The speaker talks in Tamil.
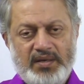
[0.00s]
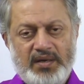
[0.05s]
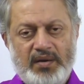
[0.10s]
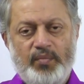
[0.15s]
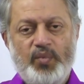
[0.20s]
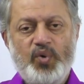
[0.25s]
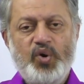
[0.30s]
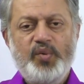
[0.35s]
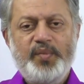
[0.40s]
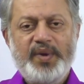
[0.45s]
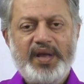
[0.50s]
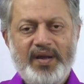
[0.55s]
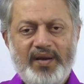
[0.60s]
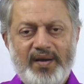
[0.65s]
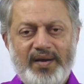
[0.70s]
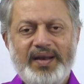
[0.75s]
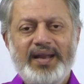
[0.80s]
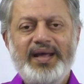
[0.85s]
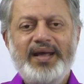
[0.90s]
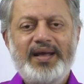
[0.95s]

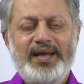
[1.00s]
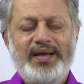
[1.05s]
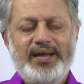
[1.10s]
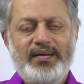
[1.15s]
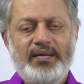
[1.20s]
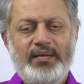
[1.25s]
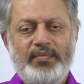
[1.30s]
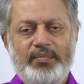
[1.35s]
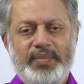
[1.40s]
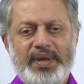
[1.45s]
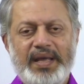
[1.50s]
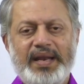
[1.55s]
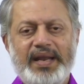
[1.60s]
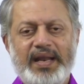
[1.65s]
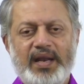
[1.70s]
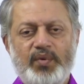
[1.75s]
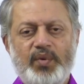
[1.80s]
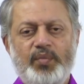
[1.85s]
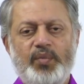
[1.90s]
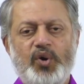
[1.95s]
முழுமையான
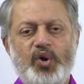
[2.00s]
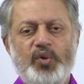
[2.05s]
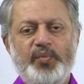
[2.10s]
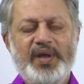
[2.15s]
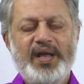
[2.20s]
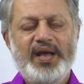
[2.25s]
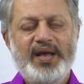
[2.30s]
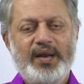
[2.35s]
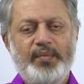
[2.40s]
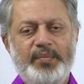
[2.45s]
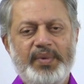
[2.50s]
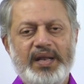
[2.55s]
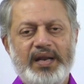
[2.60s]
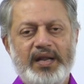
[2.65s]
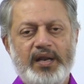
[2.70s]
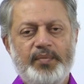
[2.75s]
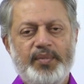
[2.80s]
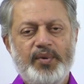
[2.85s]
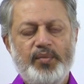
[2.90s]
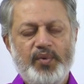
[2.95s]
பேரறிவு முழுமையான
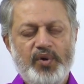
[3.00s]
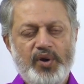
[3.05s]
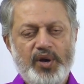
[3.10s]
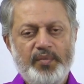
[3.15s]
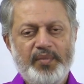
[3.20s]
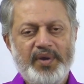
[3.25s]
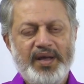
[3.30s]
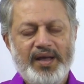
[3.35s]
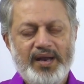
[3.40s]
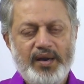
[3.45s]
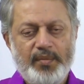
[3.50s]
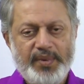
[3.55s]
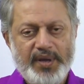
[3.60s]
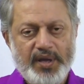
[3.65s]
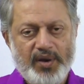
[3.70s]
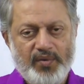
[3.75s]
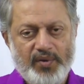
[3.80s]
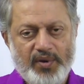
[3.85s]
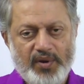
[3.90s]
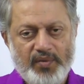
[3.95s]
பேரறிப்பு முழுமையான
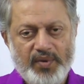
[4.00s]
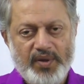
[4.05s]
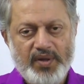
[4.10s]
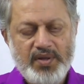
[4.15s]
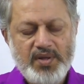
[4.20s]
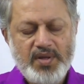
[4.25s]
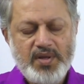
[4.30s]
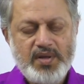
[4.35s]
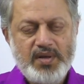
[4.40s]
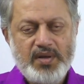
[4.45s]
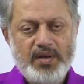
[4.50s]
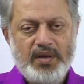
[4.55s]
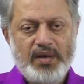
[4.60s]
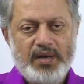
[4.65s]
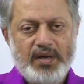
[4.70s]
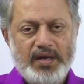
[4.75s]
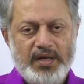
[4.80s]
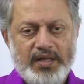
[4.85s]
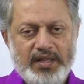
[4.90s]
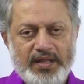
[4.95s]
பேருணர்வு
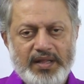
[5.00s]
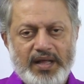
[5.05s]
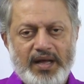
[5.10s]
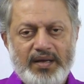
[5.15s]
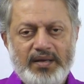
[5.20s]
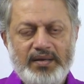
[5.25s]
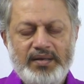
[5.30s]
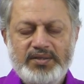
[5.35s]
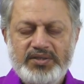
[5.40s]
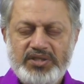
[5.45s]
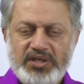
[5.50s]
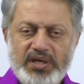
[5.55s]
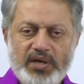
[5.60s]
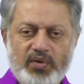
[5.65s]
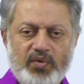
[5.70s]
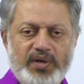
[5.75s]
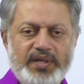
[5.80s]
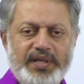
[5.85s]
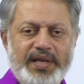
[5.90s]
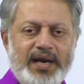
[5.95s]
இதுதான் சின்ன
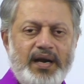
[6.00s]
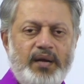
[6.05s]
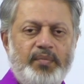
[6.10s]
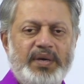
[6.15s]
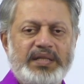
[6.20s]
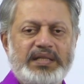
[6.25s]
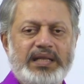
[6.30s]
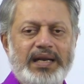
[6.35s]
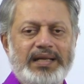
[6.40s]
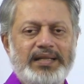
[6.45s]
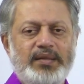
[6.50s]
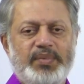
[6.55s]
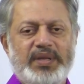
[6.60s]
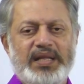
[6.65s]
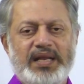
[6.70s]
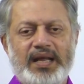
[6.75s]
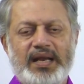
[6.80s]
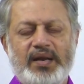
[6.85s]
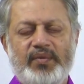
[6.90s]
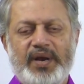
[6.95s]
குழந்தைகள் பத்துலேருந்து
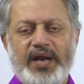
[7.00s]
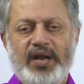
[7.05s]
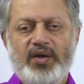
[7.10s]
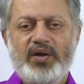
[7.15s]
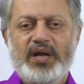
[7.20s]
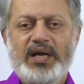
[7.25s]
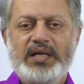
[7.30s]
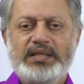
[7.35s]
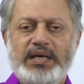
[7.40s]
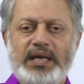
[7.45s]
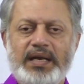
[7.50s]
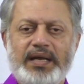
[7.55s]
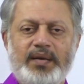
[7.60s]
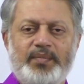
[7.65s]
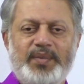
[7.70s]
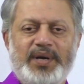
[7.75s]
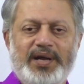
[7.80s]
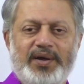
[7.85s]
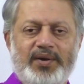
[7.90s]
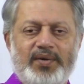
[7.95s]
பதினாலு வரைக்கும் காத்தால அரை
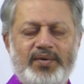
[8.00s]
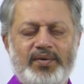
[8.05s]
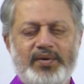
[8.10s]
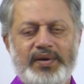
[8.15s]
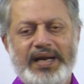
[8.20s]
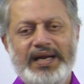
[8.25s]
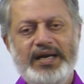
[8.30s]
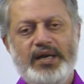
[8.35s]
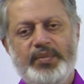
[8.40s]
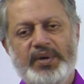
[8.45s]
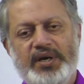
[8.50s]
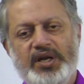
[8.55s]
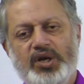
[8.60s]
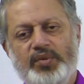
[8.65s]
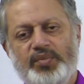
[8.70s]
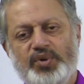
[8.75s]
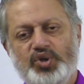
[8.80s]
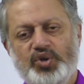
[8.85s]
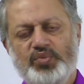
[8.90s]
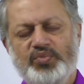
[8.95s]
மணி நேரம் நைட் படுக்க
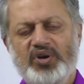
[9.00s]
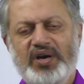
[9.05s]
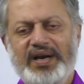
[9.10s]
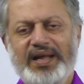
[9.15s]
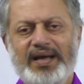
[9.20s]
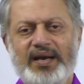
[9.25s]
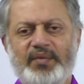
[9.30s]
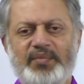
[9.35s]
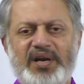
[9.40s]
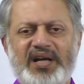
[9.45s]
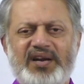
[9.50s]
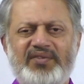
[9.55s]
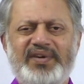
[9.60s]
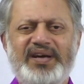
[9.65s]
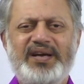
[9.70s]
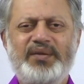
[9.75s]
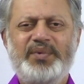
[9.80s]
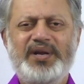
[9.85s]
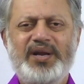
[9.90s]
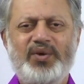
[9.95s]
போகிறதுக்கு முன்னாடி அரை மணி நேரம்
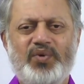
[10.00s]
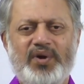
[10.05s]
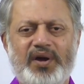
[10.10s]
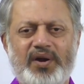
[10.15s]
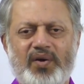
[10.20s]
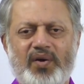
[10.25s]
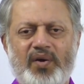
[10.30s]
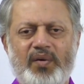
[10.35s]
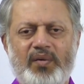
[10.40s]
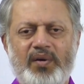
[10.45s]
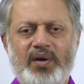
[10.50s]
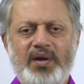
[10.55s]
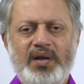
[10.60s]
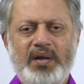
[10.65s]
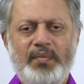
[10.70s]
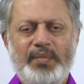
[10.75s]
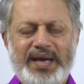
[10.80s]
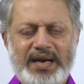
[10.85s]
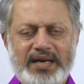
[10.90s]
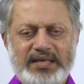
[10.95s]
வெறுமனே உட்காருங்க
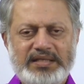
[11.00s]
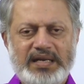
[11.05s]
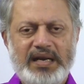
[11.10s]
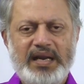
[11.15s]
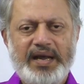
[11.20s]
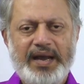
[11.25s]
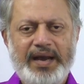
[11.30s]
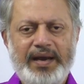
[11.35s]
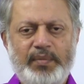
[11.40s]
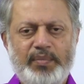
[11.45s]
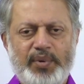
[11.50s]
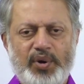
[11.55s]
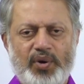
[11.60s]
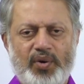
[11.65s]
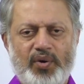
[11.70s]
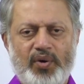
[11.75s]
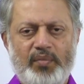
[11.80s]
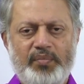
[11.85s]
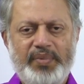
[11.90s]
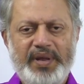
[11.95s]
பேரண்ட்ஸ் எல்லாம் கைட்
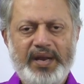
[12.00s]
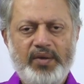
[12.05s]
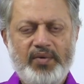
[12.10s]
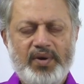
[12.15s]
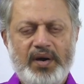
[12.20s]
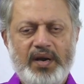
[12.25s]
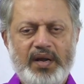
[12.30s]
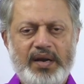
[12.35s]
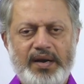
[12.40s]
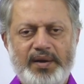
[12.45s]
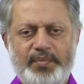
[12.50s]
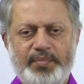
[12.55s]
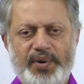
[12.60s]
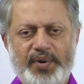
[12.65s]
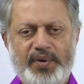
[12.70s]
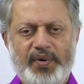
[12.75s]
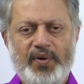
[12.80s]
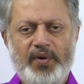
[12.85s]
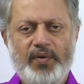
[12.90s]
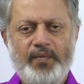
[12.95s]
பண்ணுங்க பெரியவங்கெல்லாம் கைட்
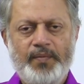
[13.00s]
பண்ணுங்க